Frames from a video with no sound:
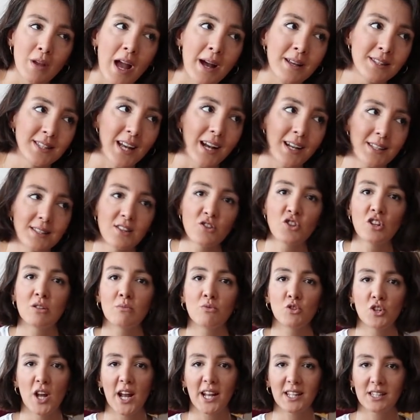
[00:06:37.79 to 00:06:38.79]
Yani sak
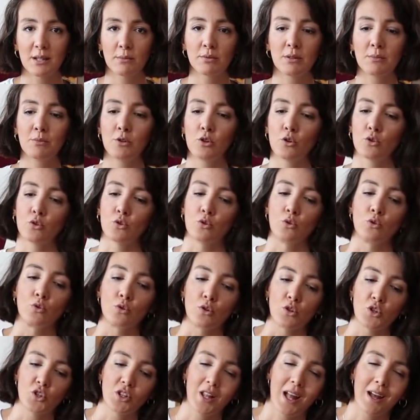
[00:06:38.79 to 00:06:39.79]
Seçilmişler kitabını
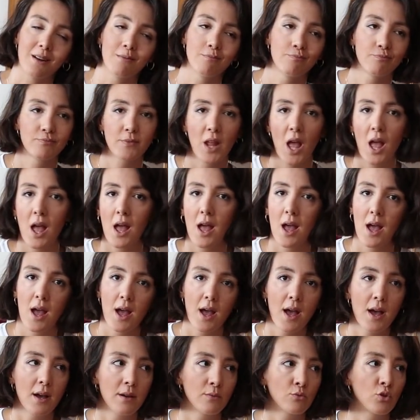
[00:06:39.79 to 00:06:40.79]
biliyorsunuzdur işte
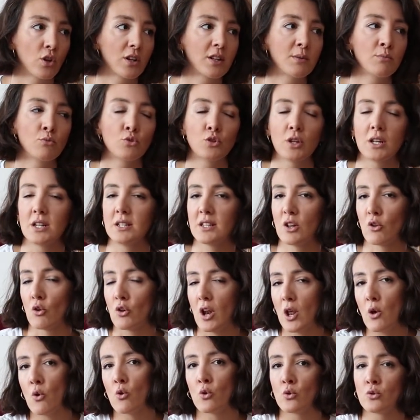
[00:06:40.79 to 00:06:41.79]
tarım üzerinde
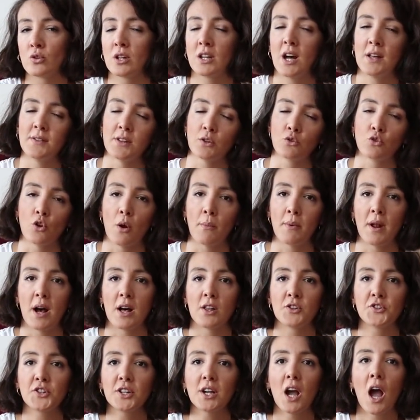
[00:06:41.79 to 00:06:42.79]
dönen oyunları anlatıyor
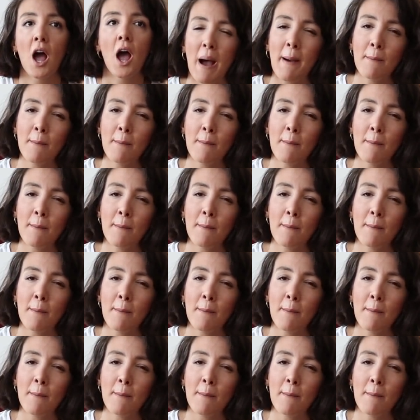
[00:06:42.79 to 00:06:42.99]
birazcık.